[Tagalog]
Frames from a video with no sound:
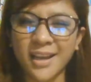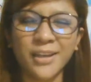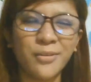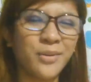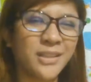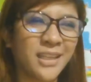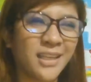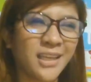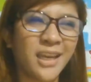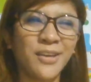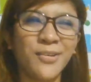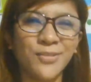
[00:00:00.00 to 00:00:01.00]
ano ba
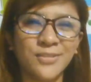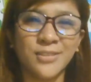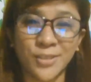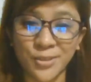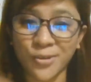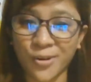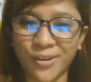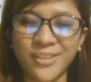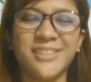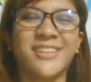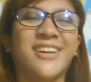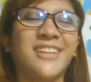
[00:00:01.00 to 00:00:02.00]
talaga yung totoo,
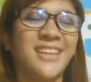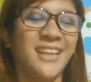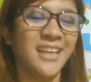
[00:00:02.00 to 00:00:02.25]
charot.